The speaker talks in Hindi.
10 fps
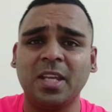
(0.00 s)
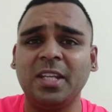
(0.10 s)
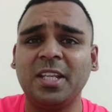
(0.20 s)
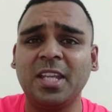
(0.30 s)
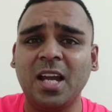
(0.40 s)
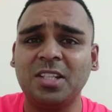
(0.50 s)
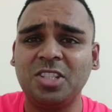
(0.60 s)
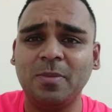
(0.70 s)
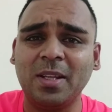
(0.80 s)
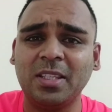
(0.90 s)
यानी क्या
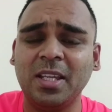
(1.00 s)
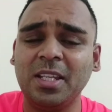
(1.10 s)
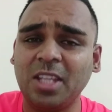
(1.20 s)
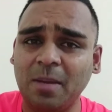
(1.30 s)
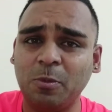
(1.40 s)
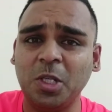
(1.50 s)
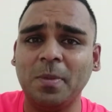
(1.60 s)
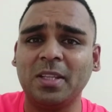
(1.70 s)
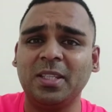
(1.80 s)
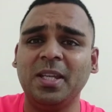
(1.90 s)
अच्छी बातें हैं क्या
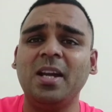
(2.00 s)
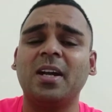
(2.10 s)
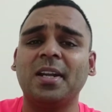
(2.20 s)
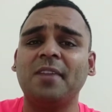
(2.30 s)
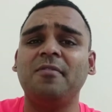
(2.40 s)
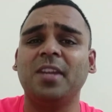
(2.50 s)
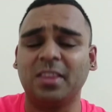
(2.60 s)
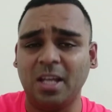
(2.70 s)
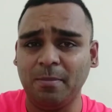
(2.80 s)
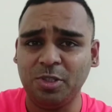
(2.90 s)
बुरी बातें हैं अगर आप
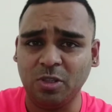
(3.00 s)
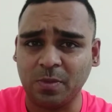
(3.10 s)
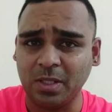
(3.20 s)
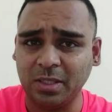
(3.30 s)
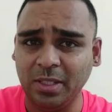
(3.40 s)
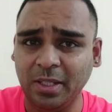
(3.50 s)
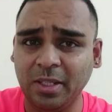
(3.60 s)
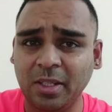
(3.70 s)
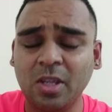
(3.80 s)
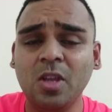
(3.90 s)
वियतनाम में जॉब करते
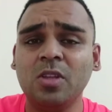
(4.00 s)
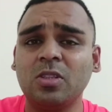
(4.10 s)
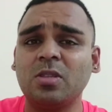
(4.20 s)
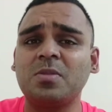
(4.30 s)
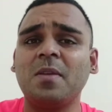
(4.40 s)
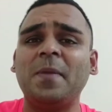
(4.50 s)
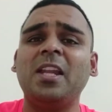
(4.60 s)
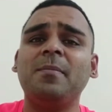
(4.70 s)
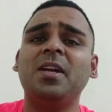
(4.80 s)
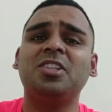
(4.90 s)
हैं तो सबसे
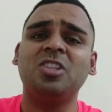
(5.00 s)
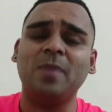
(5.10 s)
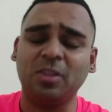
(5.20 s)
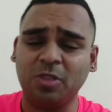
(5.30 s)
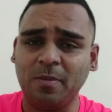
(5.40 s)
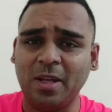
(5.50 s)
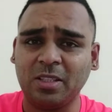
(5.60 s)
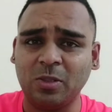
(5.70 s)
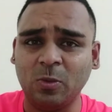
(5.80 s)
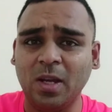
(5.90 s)
पहले मैं अच्छी बातों की
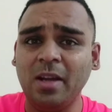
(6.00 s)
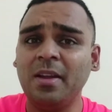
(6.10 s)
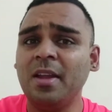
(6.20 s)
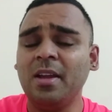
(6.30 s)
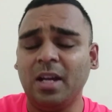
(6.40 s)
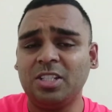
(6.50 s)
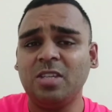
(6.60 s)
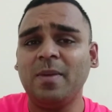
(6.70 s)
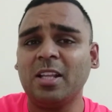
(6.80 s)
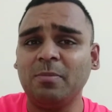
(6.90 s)
बात करूँगा
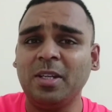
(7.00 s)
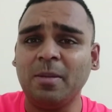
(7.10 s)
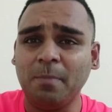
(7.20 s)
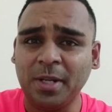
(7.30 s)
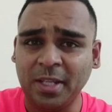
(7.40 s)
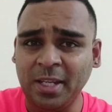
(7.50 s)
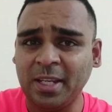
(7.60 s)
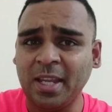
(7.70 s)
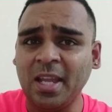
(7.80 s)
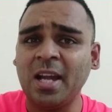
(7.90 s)
अच्छी बात में नंबर
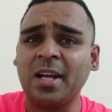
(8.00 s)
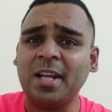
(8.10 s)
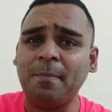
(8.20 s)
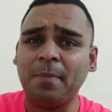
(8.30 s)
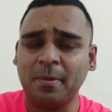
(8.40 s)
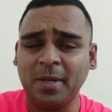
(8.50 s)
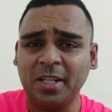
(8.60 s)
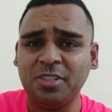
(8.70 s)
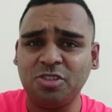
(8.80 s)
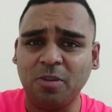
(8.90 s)
एक है अगर आप
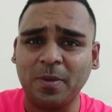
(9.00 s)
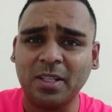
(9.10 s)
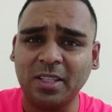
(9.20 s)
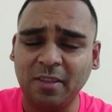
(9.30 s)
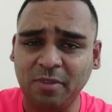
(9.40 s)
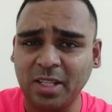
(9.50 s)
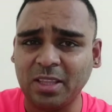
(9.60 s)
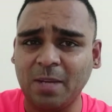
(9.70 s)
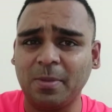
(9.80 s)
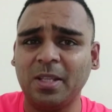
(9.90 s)
परमानेंट जॉब करते हैं
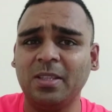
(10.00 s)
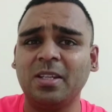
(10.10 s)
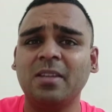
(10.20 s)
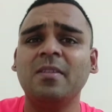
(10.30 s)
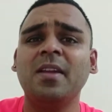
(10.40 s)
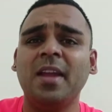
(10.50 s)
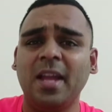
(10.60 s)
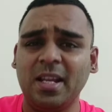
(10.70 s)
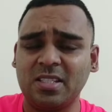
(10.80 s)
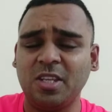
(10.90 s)
वियतनाम के अंदर
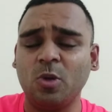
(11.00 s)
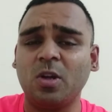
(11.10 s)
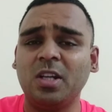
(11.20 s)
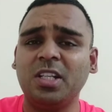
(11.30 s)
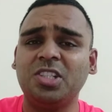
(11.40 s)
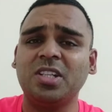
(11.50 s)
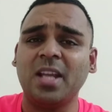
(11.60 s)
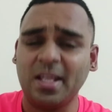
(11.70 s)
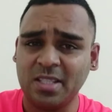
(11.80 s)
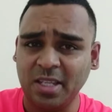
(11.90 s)
एज ए योगा
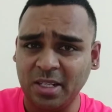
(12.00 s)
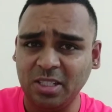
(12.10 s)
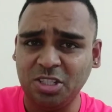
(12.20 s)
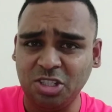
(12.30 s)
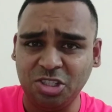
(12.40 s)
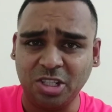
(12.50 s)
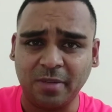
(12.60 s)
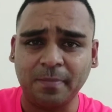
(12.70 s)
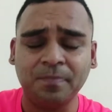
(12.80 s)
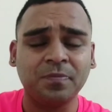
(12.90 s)
टीचर एज ए इंग्लिश
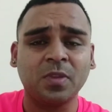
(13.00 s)
टीचर